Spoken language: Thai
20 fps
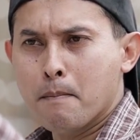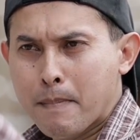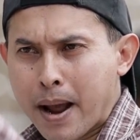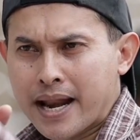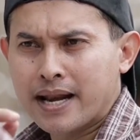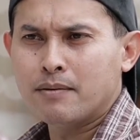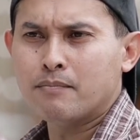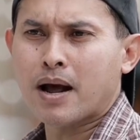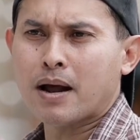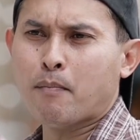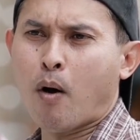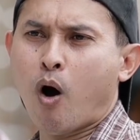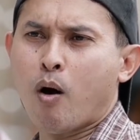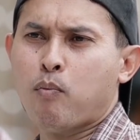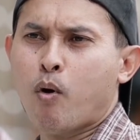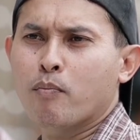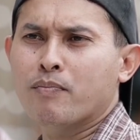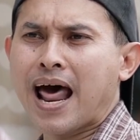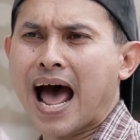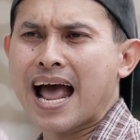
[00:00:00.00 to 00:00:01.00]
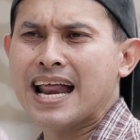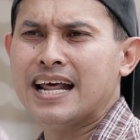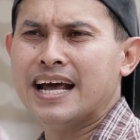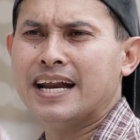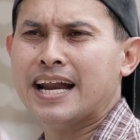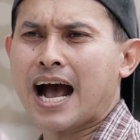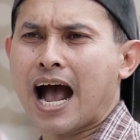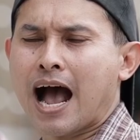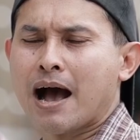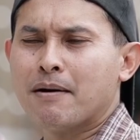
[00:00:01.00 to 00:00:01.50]
เม้นมาบอกผมได้เล
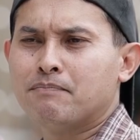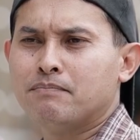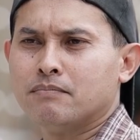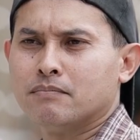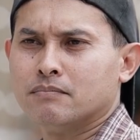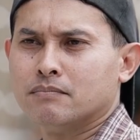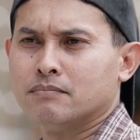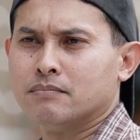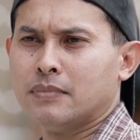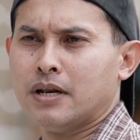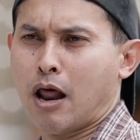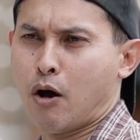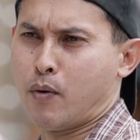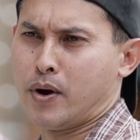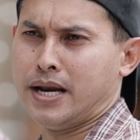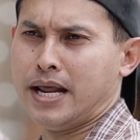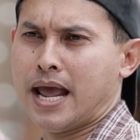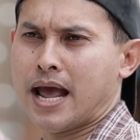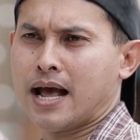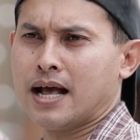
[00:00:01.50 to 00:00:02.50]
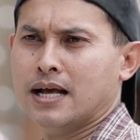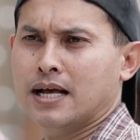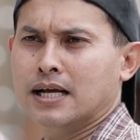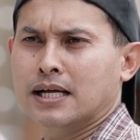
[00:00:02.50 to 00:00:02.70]
ยนะครับแล้ววันนี้